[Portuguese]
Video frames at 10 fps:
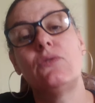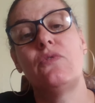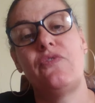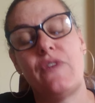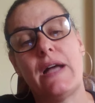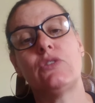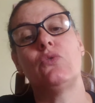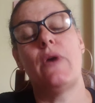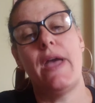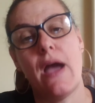num
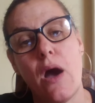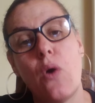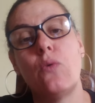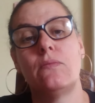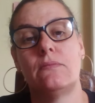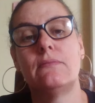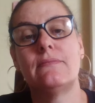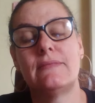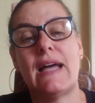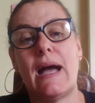fato real,
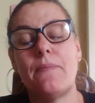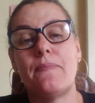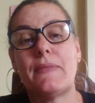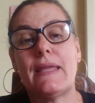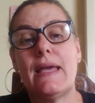tá?